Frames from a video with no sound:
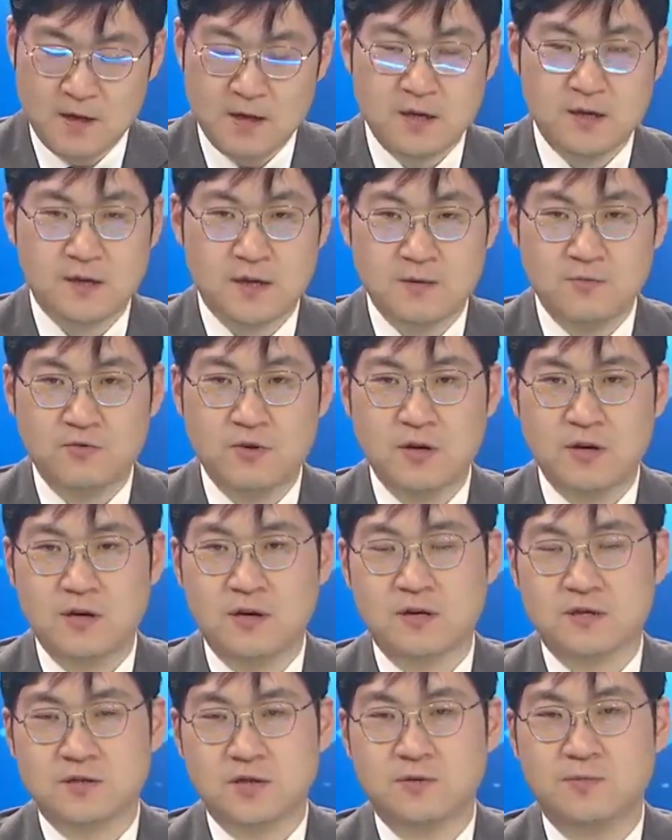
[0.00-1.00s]
이
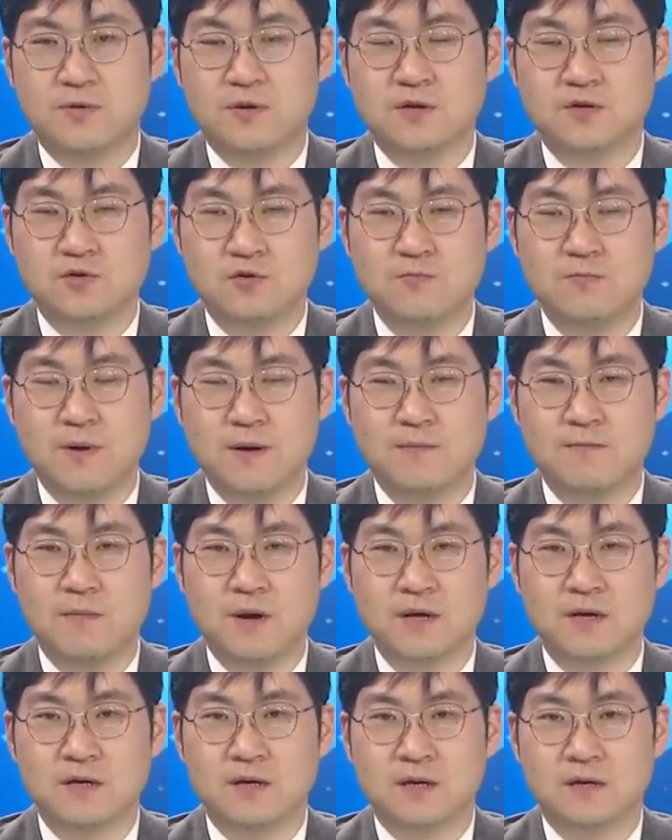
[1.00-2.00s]
때문에 처벌이
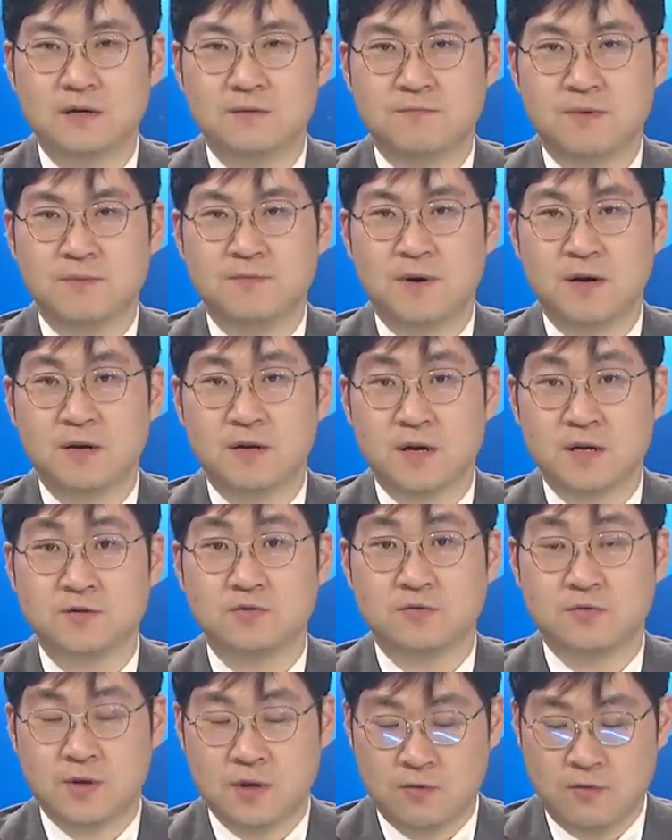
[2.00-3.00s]
손방망이라는 비판이
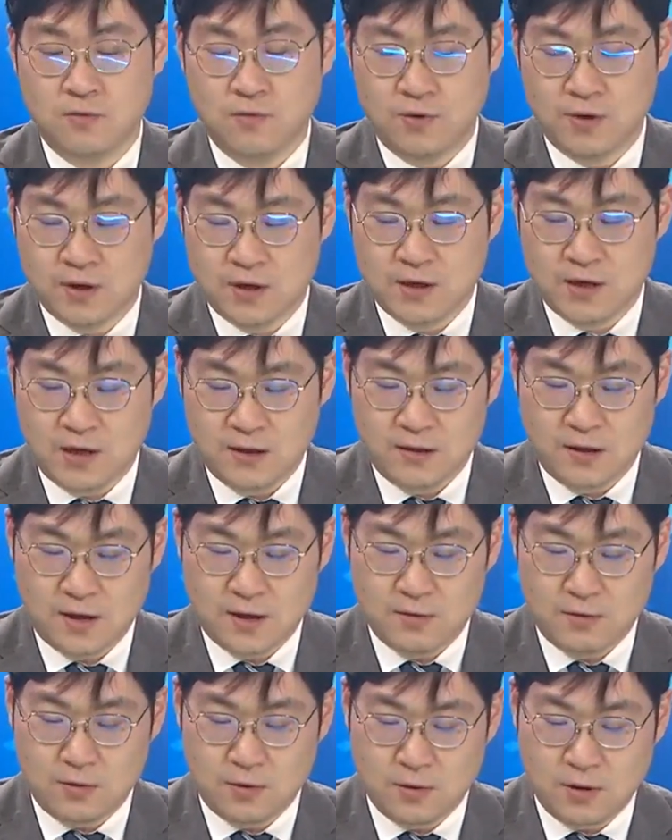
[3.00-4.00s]
계속되고 있긴
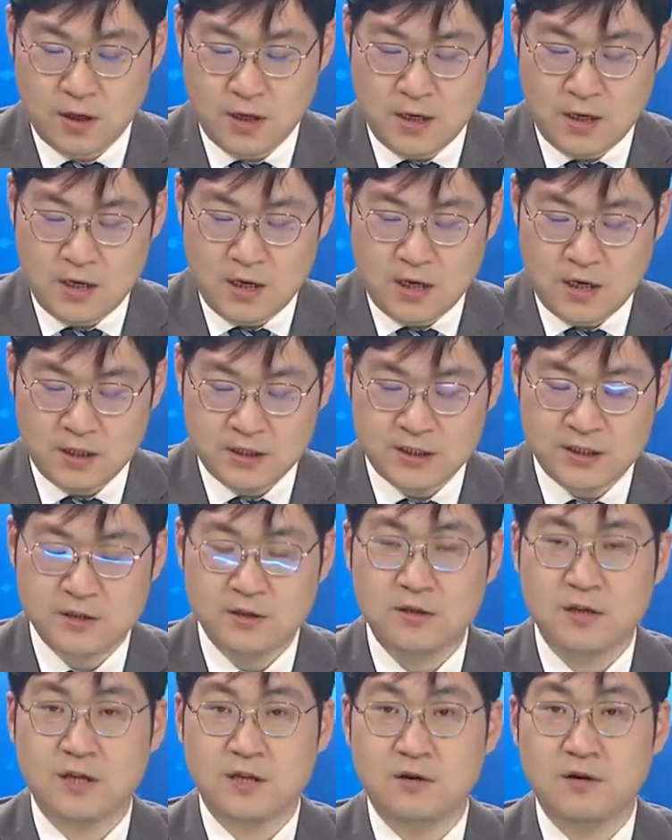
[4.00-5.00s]
한데요. 아,
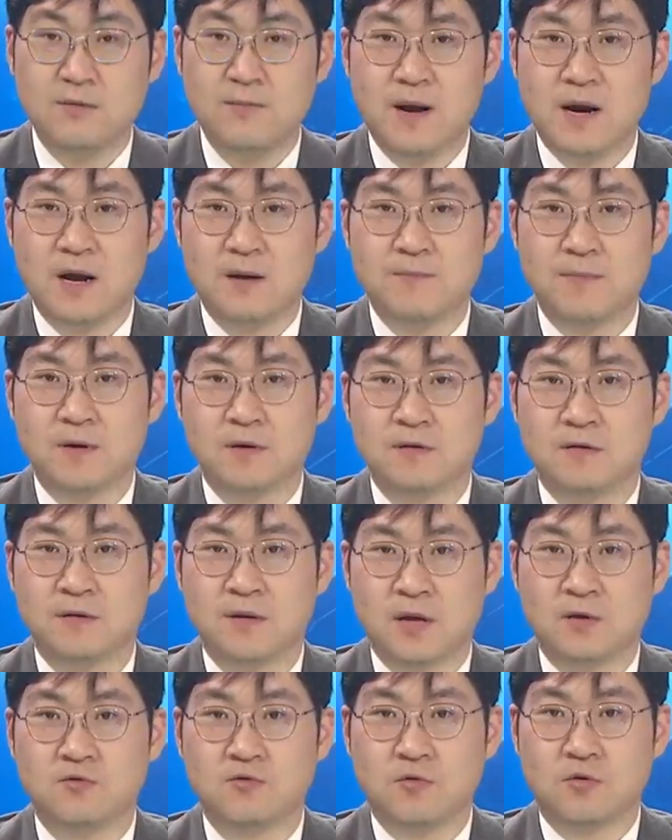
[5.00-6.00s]
지난 1월 말 한편
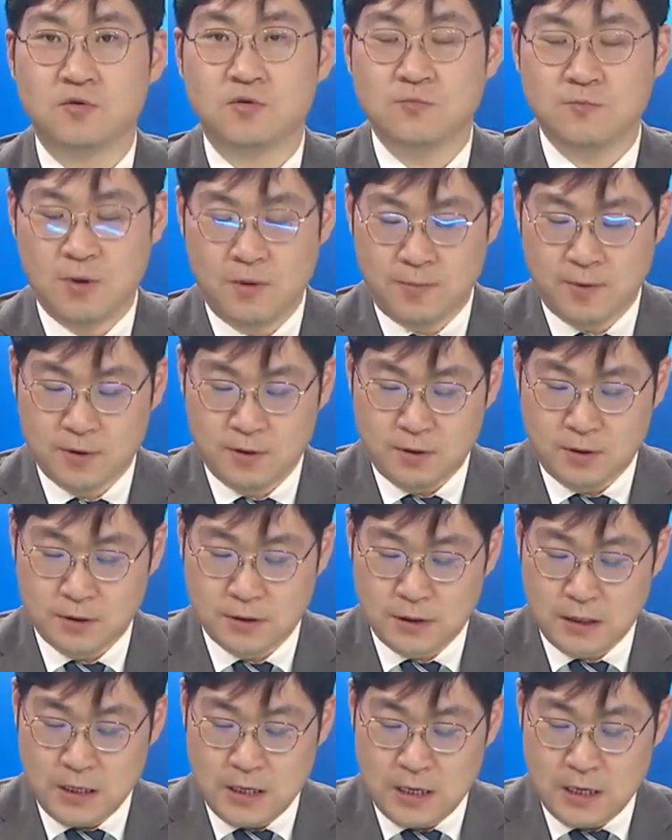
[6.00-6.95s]
대구 고등법원은